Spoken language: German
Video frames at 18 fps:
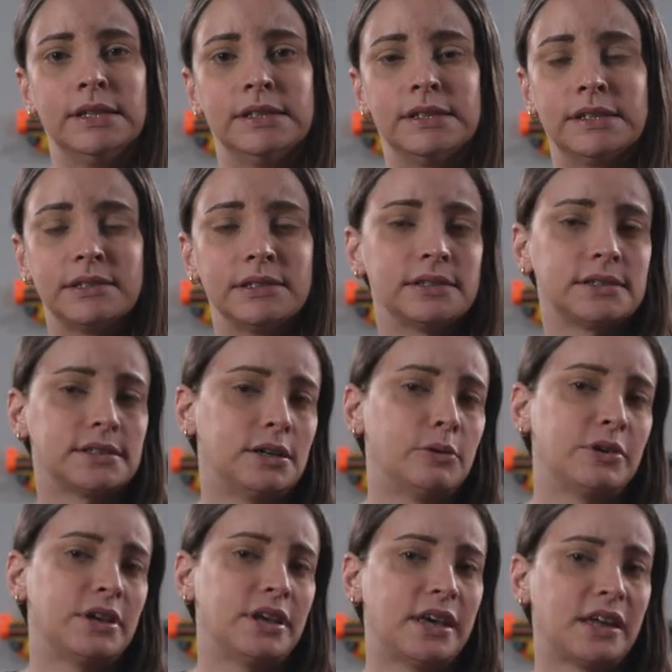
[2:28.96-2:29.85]
Das ist,
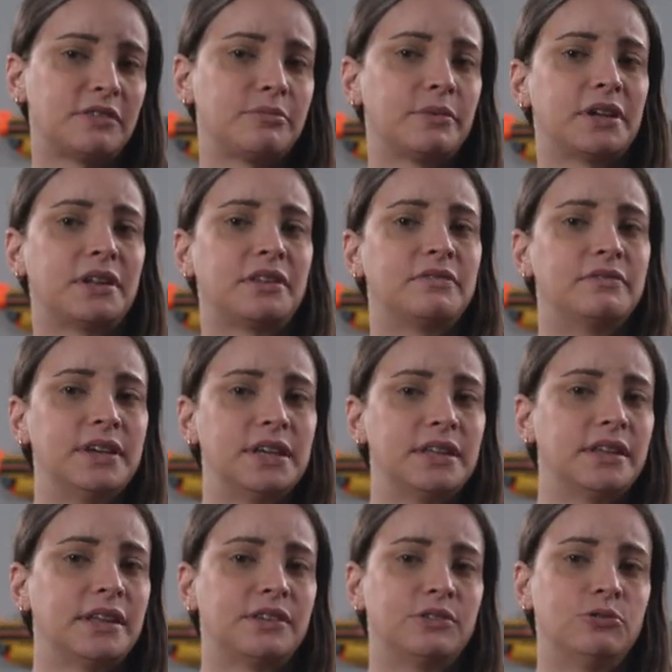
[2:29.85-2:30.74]
glaube ich, erstmal das
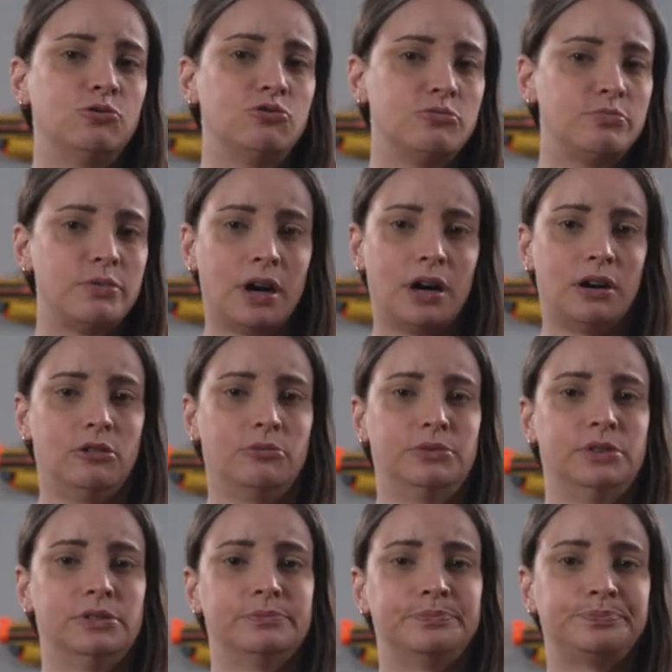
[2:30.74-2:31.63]
Wichtigste
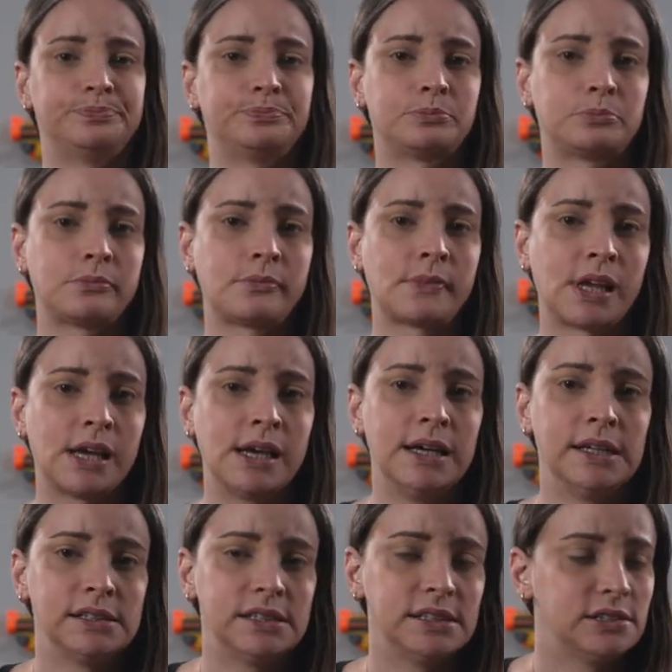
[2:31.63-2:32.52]
überhaupt.
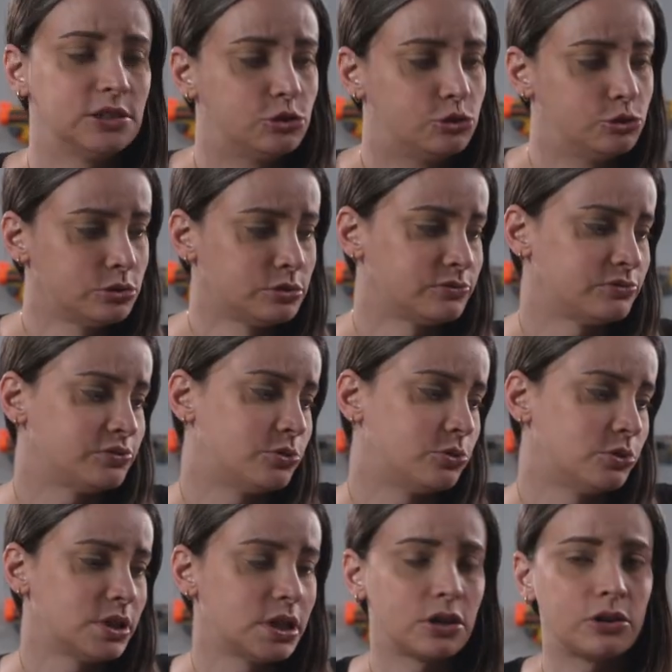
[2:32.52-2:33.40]
Diese dünnen
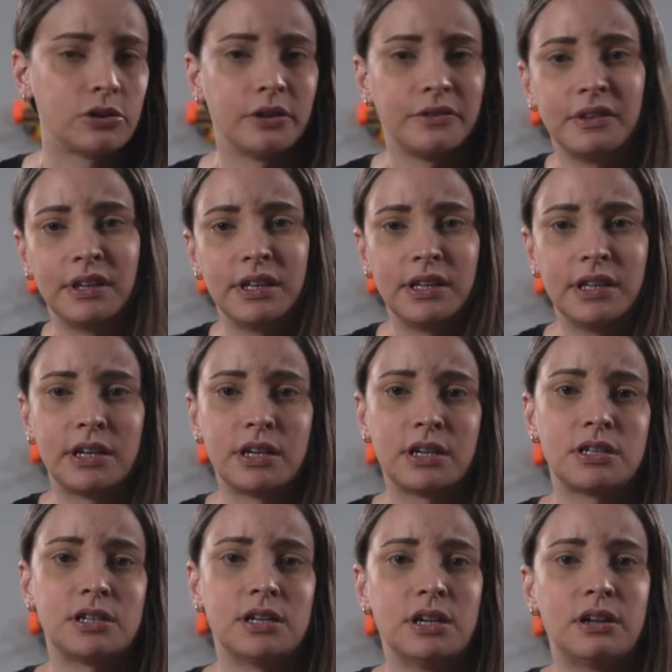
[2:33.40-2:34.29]
Folien können sich die
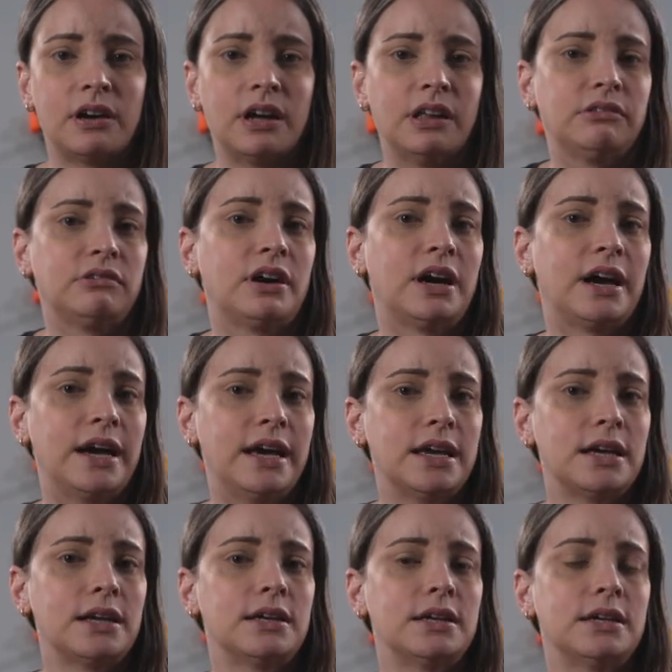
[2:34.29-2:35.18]
Hersteller also
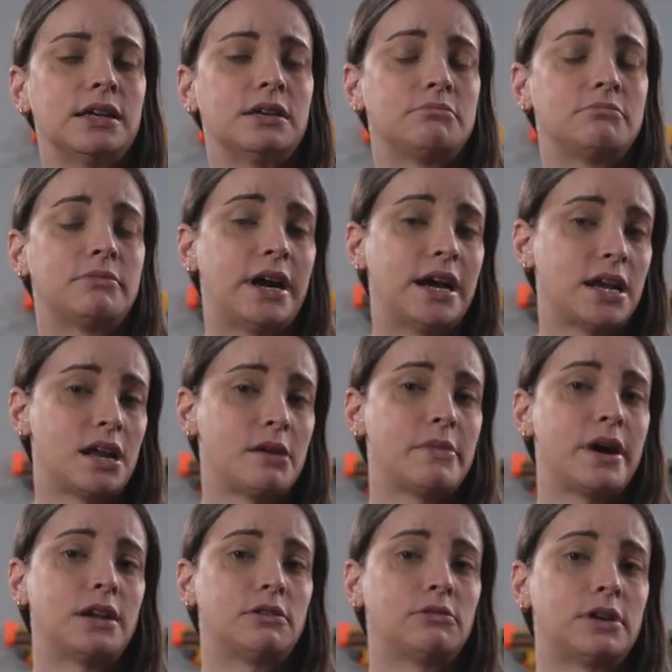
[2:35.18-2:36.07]
eigentlich meiner
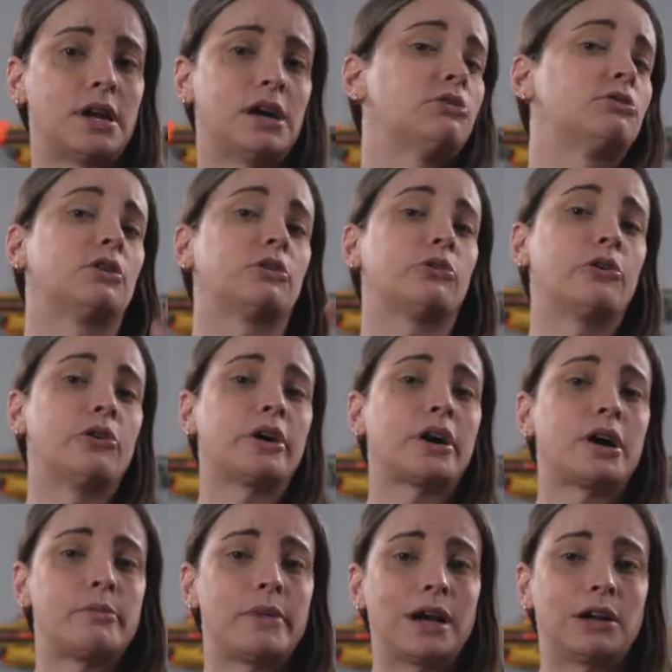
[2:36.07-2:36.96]
Meinung nach und auch
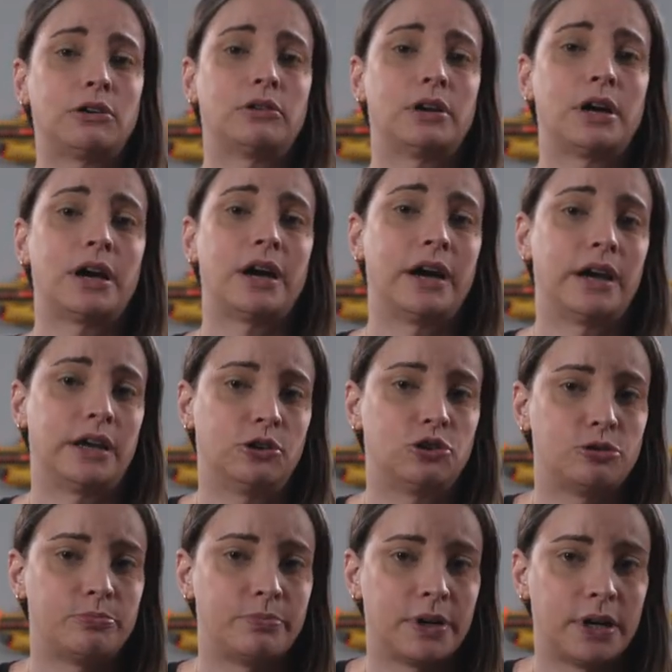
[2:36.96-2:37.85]
eurer Meinung nach
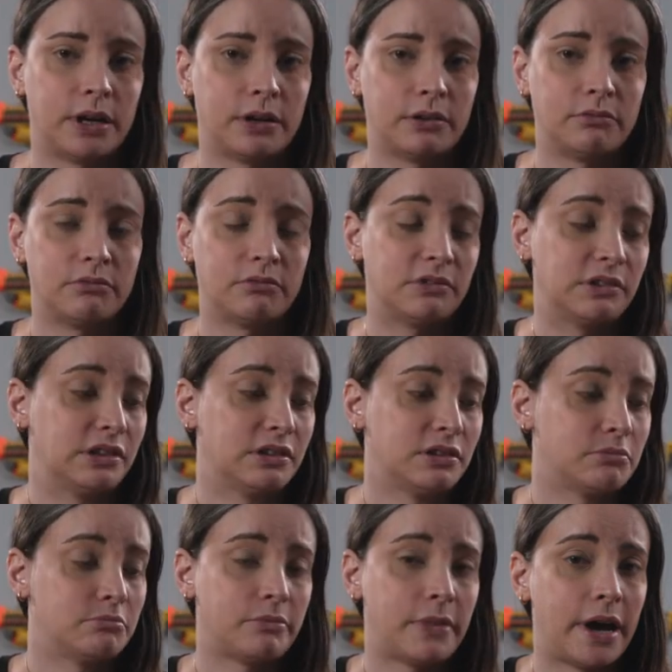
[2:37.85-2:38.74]
einsparen. Die sind
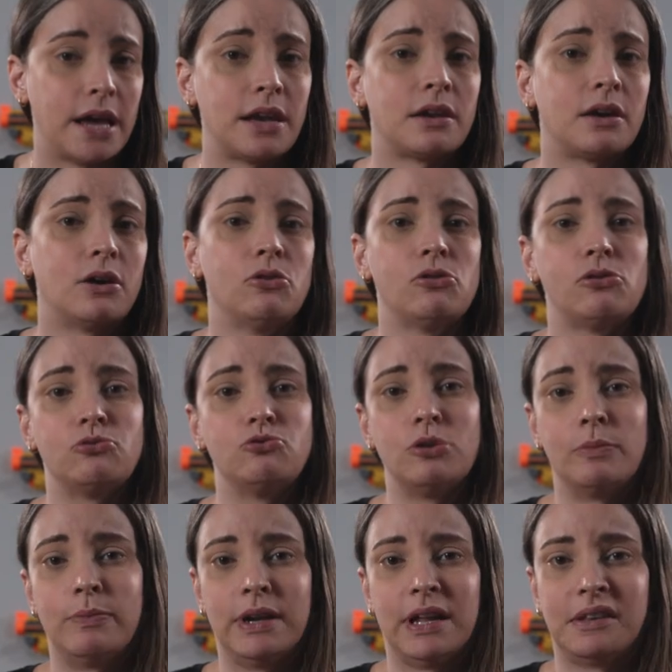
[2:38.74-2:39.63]
in meinen Augen
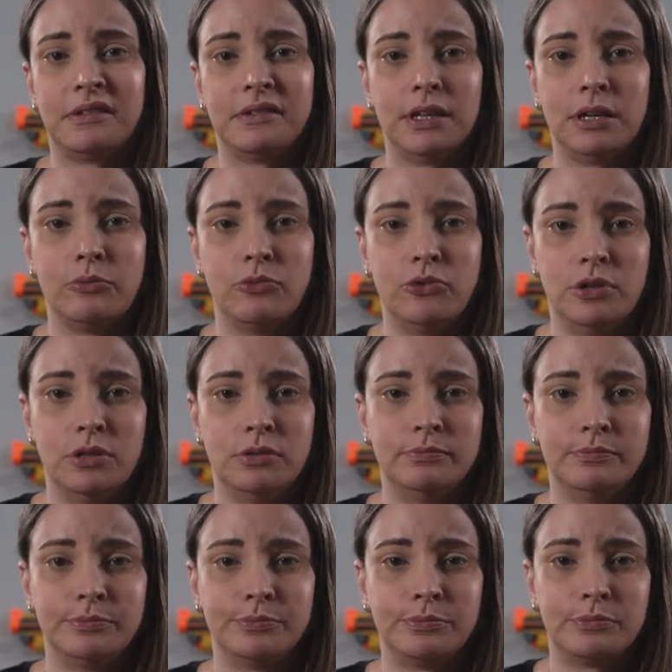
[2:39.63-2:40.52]
nur Plastikmüll.
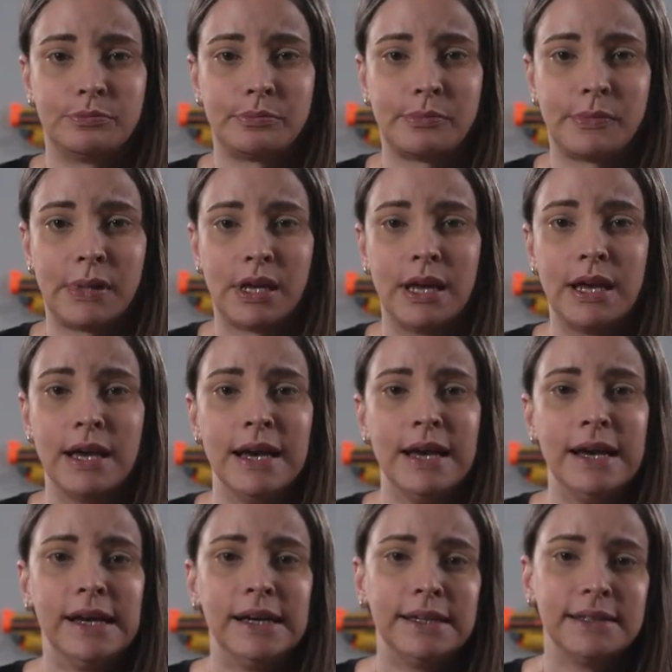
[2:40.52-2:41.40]

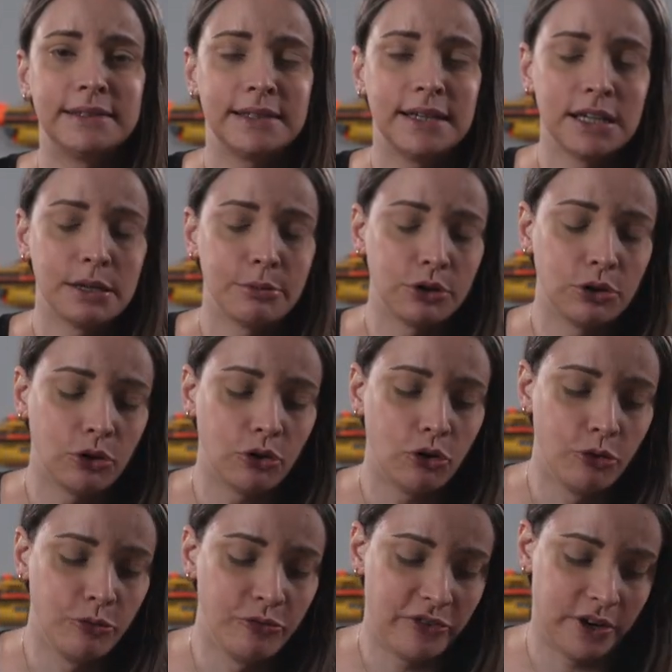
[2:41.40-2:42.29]
Es geht aber
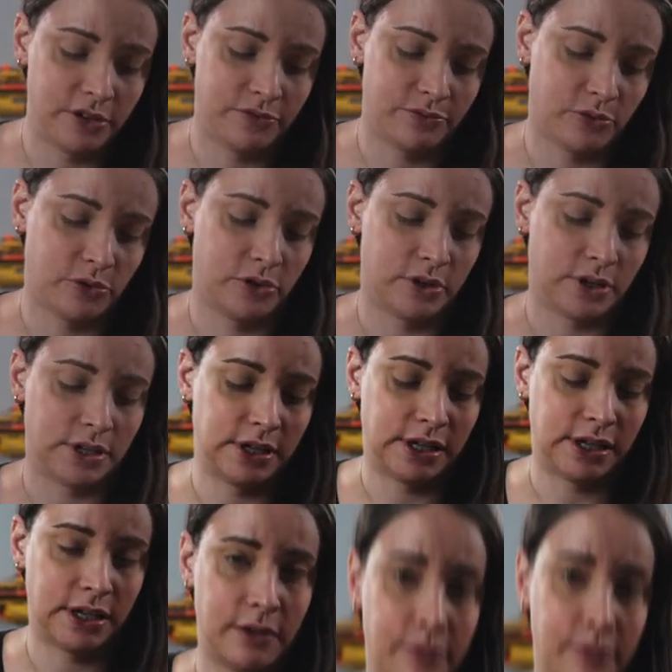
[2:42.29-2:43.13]
noch umweltfreundlicher.